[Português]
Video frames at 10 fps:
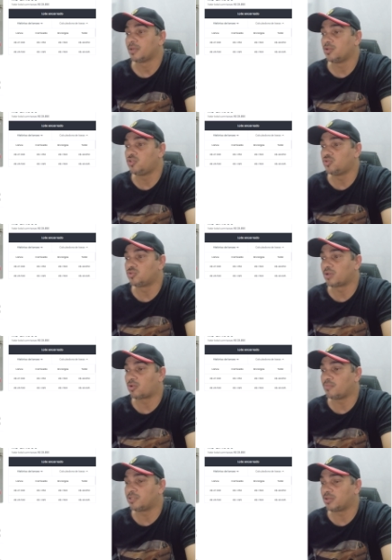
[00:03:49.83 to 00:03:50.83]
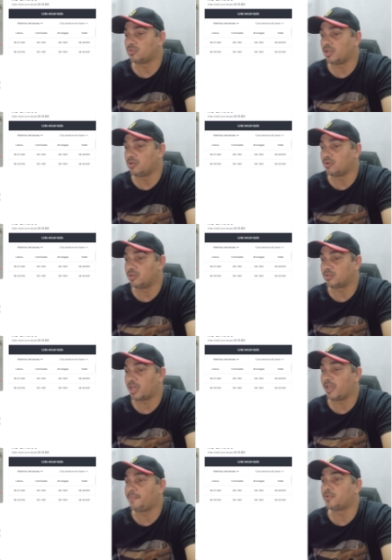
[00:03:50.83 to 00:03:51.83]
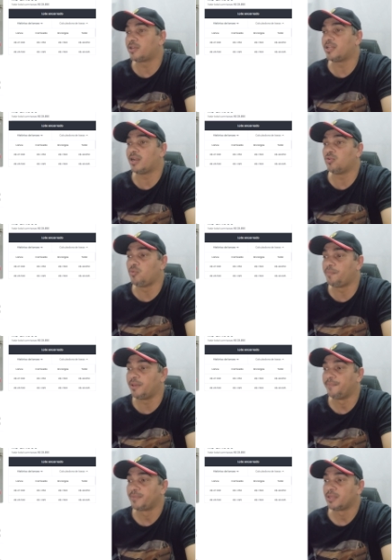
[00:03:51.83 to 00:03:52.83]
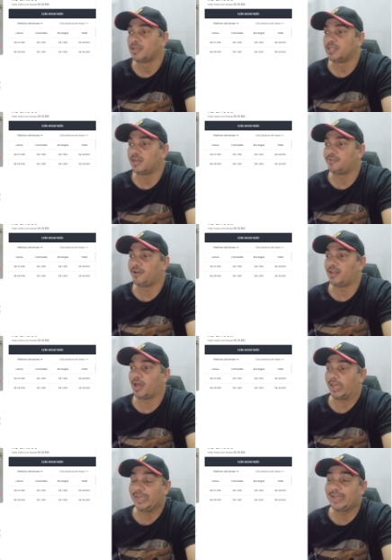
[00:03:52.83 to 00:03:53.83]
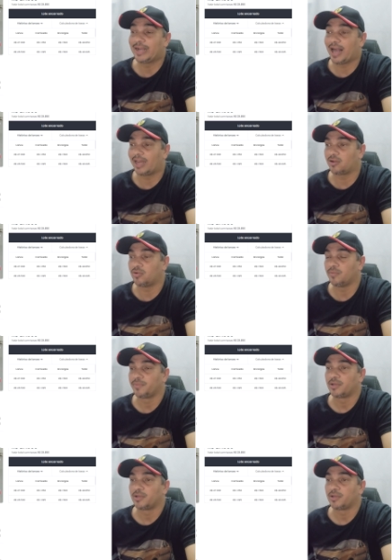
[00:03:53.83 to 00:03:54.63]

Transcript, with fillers: junto com a comissão do leiloeiro, tá? É porque na LUP já fala encargo,